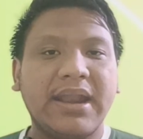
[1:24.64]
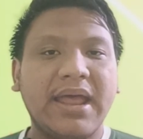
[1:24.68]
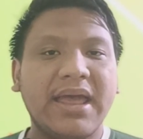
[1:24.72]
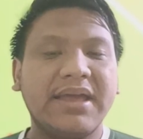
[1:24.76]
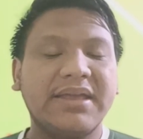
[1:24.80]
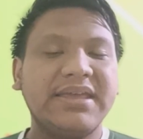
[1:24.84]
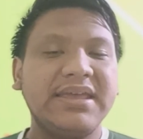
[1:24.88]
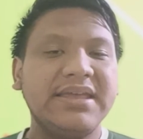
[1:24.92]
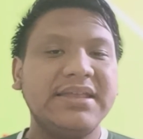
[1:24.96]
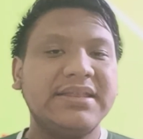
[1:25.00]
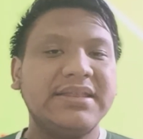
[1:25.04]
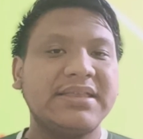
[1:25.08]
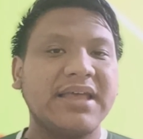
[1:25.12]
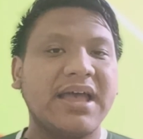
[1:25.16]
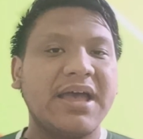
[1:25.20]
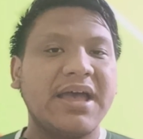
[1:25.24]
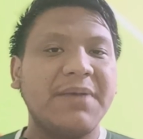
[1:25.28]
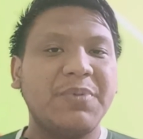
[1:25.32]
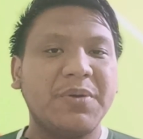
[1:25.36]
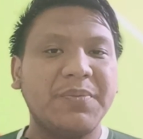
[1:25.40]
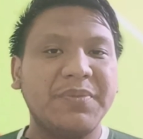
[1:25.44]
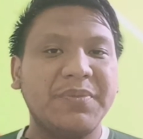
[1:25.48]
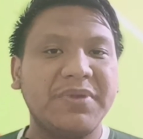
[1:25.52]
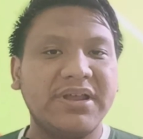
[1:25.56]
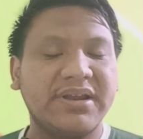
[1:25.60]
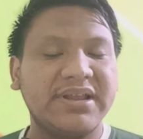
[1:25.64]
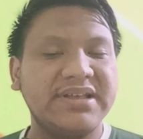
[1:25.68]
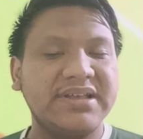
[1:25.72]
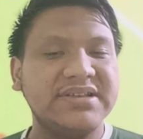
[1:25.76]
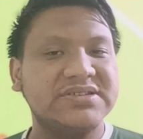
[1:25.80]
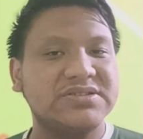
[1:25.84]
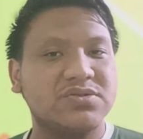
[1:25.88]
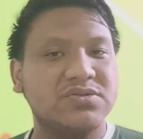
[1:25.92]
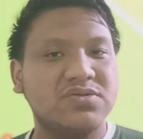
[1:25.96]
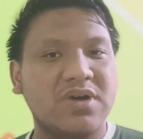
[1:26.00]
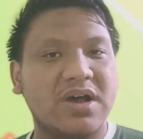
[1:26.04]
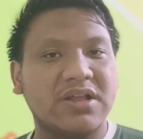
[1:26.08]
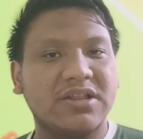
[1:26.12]
Nah kita pemilik
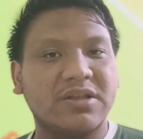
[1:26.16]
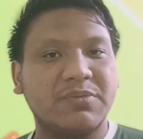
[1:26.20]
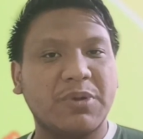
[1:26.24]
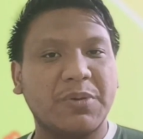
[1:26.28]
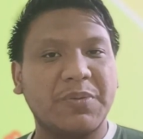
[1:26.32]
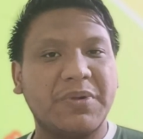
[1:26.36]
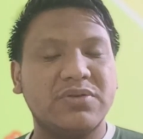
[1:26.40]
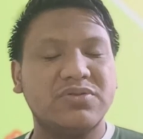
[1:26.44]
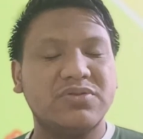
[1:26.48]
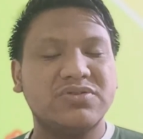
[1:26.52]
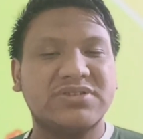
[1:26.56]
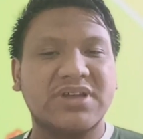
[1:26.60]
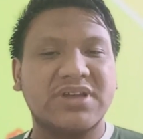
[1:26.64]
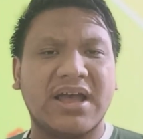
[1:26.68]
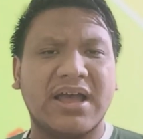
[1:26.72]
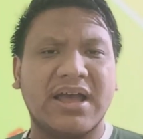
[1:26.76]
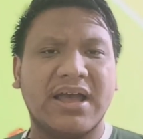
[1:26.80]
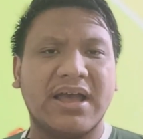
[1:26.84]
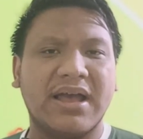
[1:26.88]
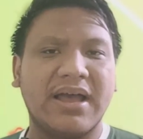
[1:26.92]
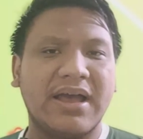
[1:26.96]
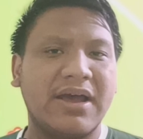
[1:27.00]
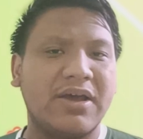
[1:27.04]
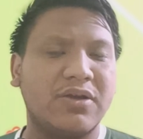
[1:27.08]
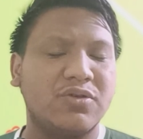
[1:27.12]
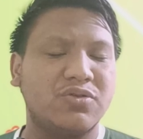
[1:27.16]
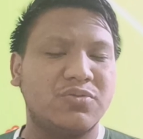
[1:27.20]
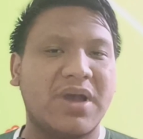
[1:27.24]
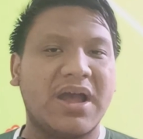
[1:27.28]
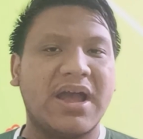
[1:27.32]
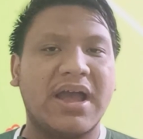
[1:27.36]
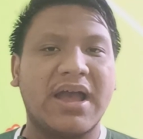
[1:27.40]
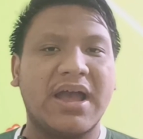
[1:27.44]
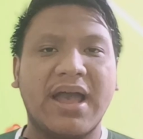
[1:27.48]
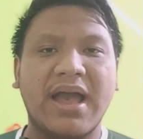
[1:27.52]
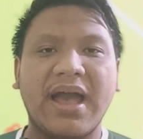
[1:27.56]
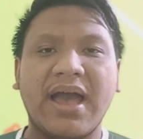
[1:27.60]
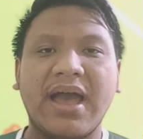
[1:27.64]
resto atau pemilik usaha
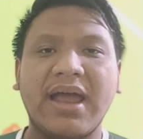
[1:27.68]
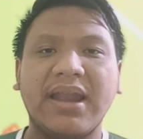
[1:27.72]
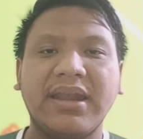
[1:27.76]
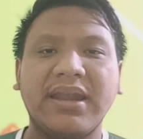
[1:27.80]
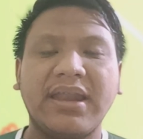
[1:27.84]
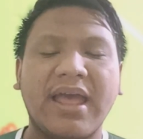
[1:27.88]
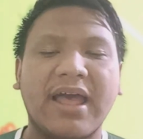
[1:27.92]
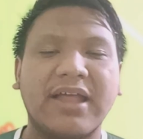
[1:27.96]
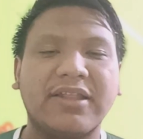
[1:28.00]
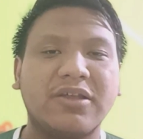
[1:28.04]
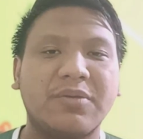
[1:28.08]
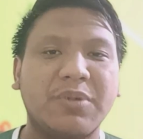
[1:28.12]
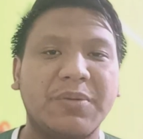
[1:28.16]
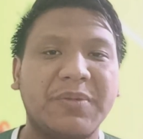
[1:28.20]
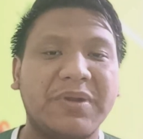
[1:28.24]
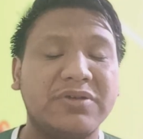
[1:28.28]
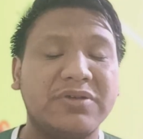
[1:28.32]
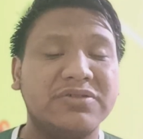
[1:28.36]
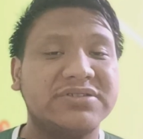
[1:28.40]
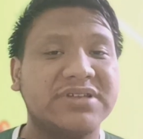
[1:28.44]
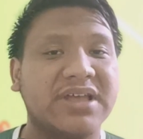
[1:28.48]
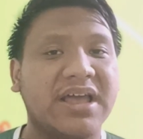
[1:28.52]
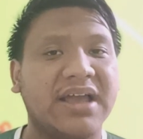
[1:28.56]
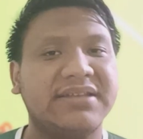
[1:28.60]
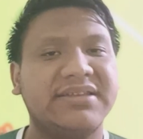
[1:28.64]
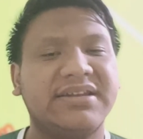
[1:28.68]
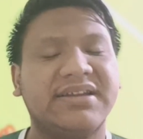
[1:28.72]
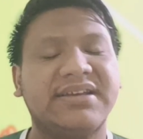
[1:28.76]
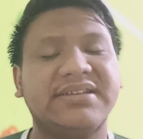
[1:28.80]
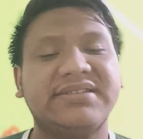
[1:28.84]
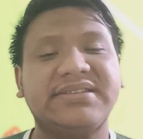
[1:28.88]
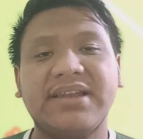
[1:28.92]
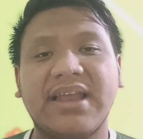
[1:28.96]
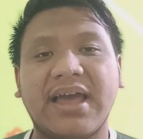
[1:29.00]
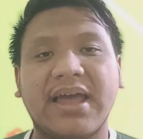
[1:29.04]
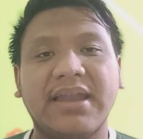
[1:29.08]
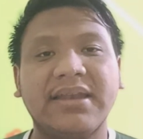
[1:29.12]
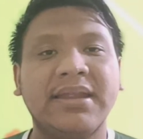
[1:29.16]
rumahan atau pemilik usaha
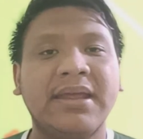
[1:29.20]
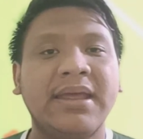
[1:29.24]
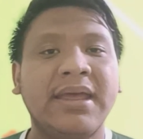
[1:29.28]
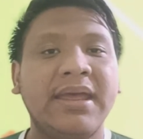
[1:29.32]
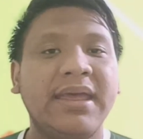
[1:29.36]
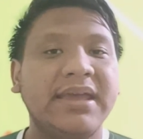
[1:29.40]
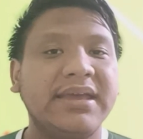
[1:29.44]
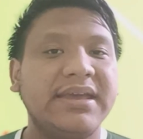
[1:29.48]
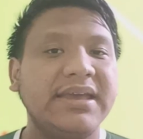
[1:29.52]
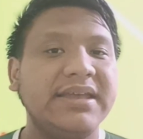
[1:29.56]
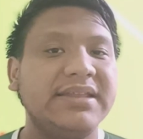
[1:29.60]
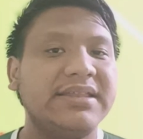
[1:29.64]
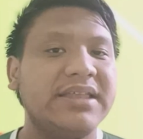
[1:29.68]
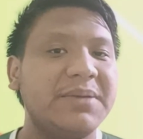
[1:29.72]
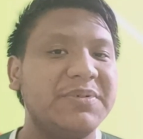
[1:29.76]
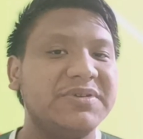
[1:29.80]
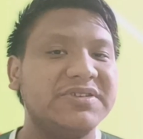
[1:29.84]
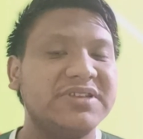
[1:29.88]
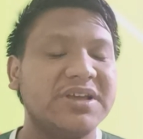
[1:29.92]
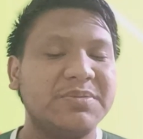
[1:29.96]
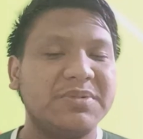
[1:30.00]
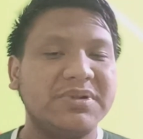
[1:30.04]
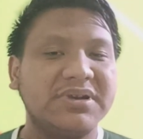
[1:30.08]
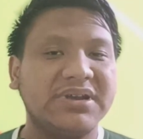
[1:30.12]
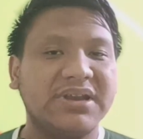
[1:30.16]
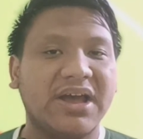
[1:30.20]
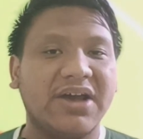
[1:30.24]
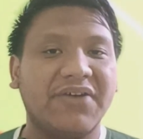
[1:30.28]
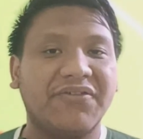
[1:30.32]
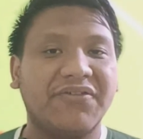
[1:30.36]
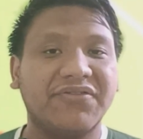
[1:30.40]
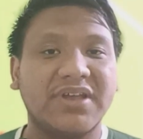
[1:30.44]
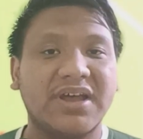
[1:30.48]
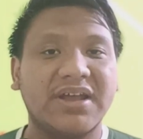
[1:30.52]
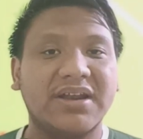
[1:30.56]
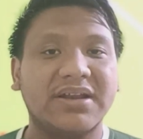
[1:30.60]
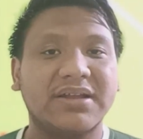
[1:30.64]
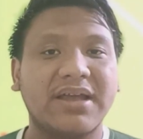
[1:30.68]
kecil-kecilan, kita bisa
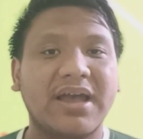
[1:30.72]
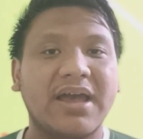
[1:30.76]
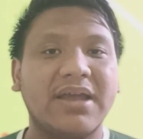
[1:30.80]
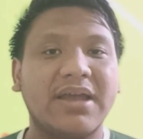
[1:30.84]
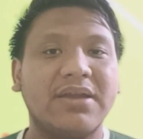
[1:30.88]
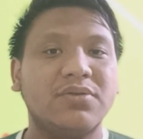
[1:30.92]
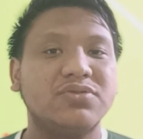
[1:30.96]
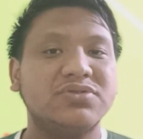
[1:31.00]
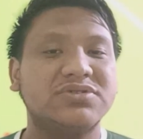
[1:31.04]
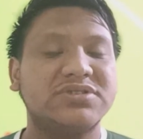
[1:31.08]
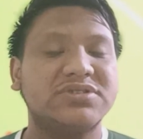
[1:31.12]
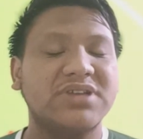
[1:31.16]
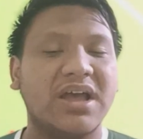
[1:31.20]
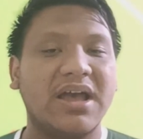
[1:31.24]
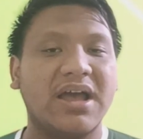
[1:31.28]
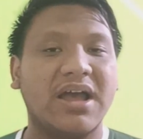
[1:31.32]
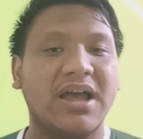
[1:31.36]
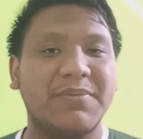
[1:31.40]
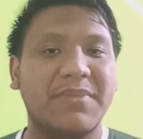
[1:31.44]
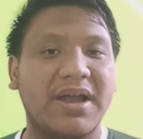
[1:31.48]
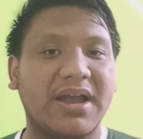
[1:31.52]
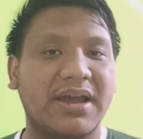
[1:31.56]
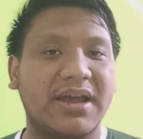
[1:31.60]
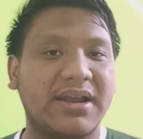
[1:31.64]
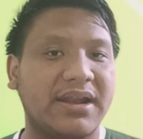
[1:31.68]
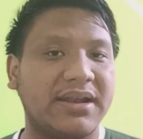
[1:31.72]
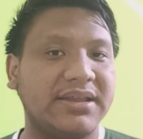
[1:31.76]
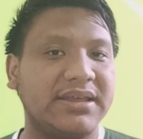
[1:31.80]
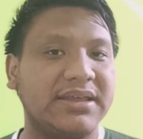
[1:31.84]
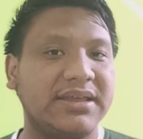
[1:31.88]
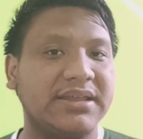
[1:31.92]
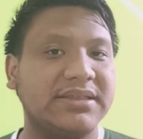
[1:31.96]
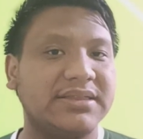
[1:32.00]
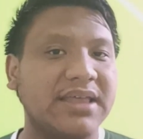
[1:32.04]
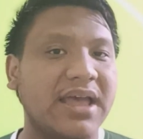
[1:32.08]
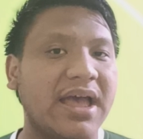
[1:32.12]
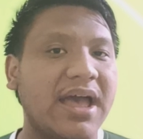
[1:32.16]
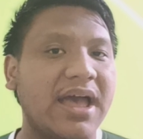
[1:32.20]
mendaftarkan usaha makanan
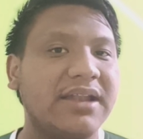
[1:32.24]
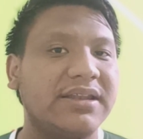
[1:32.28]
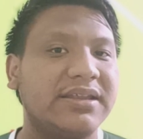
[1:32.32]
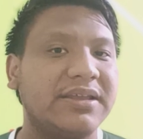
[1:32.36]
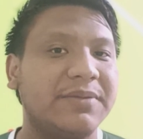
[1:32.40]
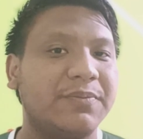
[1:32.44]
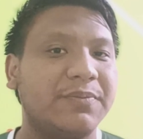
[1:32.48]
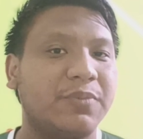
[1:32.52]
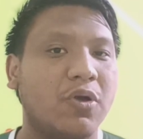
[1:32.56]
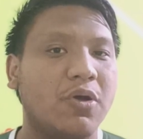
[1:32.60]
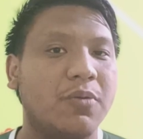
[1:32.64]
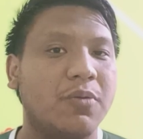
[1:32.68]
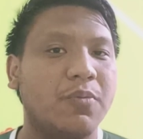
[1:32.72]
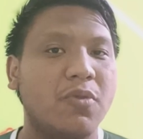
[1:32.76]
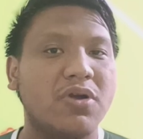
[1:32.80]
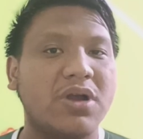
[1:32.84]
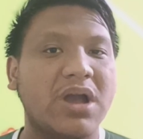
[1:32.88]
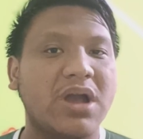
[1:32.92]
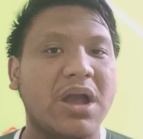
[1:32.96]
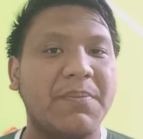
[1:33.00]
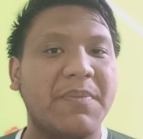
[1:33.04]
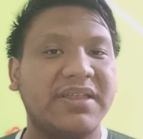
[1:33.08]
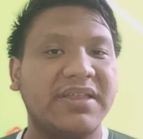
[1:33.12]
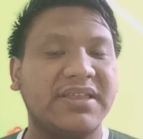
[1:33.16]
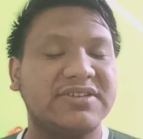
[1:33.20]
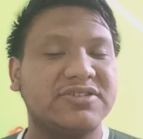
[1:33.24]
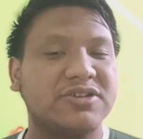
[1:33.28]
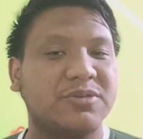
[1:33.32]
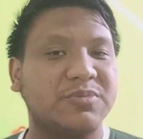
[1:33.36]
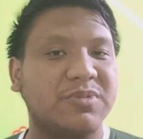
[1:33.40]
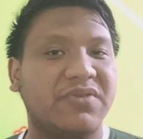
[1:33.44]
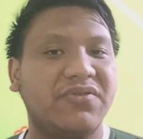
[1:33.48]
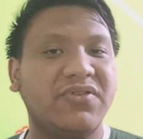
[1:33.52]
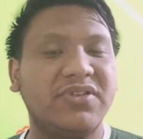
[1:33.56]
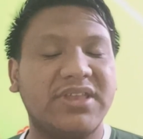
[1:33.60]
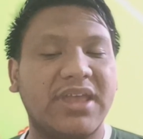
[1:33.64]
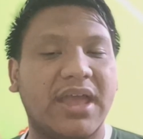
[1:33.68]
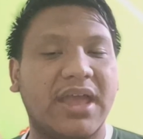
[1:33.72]
kita di promo kampanye
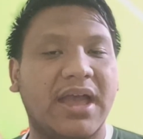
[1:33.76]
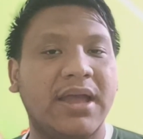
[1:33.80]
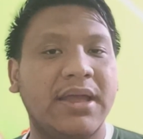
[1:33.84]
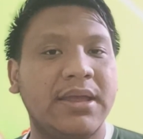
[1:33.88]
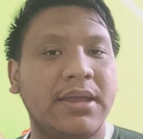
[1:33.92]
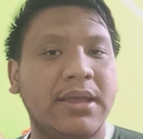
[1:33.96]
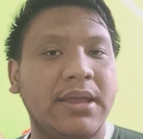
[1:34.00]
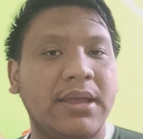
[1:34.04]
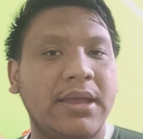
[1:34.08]
Shopee Food ya.